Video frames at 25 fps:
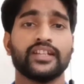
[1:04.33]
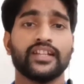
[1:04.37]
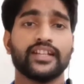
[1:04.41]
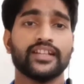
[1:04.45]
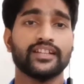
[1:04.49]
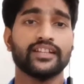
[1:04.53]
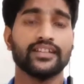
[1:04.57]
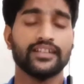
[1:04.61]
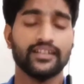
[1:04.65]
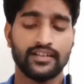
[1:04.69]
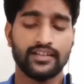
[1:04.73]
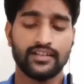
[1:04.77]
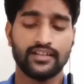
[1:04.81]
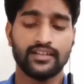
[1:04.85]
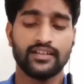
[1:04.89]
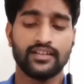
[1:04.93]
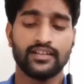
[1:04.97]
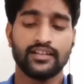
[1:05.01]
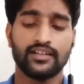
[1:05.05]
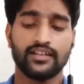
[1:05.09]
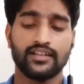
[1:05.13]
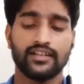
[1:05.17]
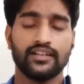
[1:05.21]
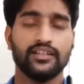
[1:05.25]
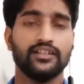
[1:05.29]
भी
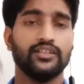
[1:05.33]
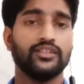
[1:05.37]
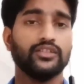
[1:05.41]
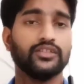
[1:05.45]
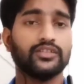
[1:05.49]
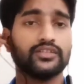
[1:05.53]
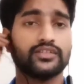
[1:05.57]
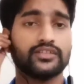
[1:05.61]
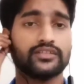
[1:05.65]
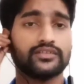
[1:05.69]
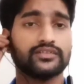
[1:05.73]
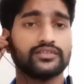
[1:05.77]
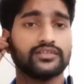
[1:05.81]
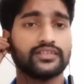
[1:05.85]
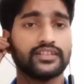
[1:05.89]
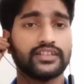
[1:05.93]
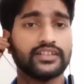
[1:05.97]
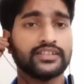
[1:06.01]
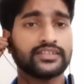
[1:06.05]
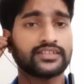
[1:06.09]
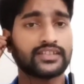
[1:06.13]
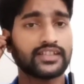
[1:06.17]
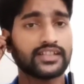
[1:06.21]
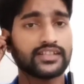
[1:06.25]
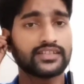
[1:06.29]
नहीं और
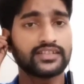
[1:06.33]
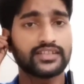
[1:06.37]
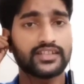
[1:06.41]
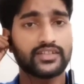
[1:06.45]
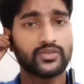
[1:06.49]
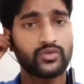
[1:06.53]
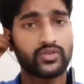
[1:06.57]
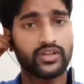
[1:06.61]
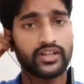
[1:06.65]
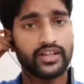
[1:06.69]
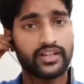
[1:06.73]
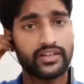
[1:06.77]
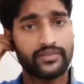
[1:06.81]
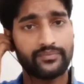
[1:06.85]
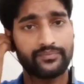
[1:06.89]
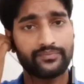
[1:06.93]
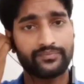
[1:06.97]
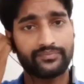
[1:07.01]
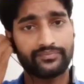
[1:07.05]
इस तरह से जो है